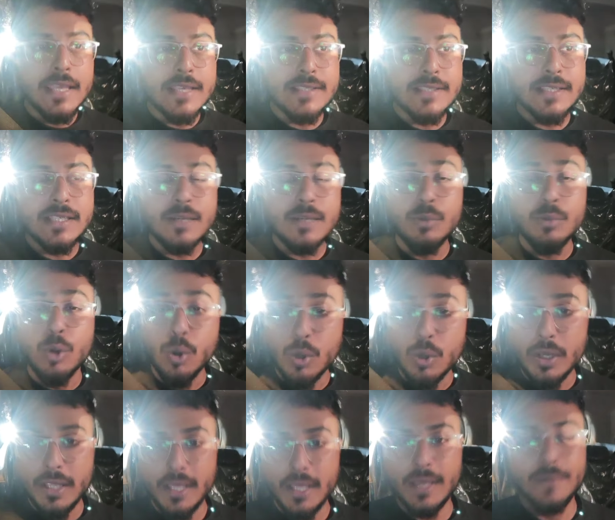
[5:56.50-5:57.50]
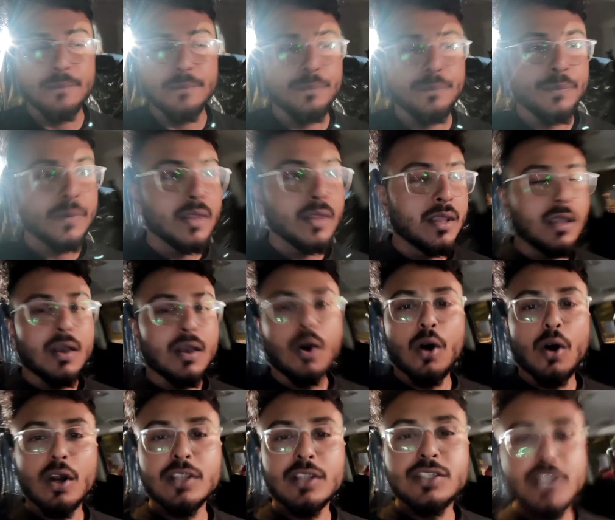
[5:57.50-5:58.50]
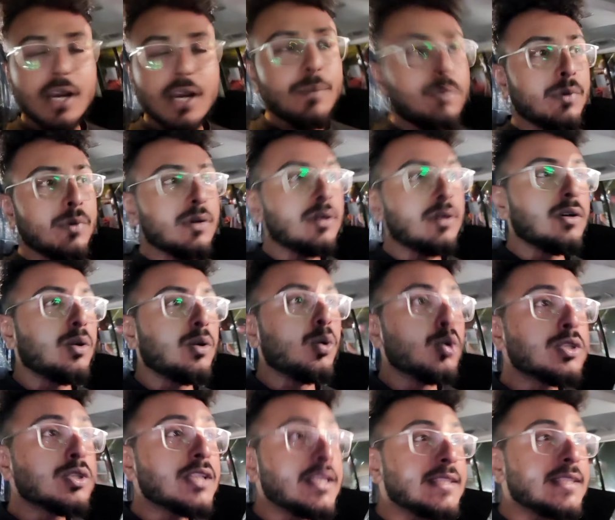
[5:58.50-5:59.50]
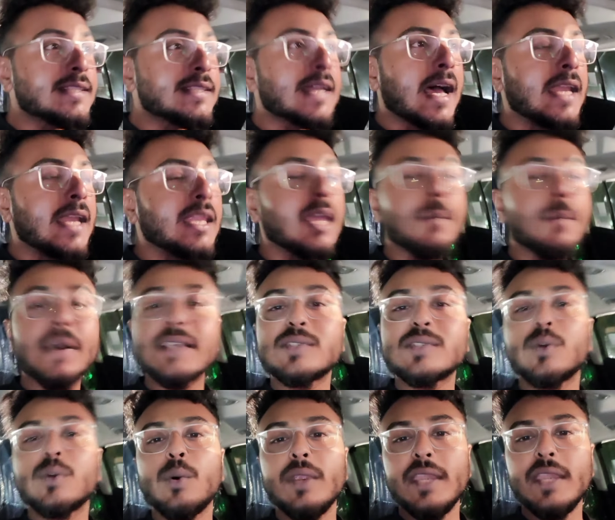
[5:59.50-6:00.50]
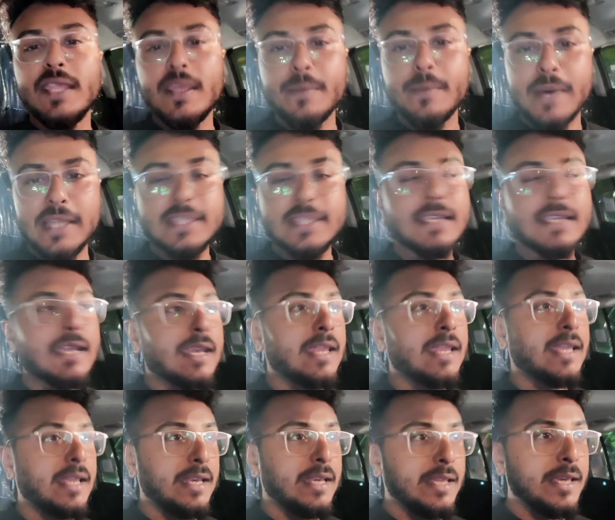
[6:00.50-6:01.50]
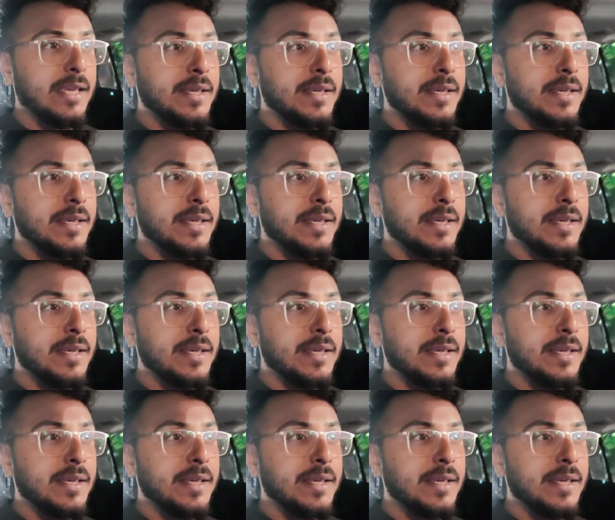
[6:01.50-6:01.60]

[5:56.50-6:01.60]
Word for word: से जब हो रही है और जब उस इंसान के पास कोई नहीं है बात करने के लिए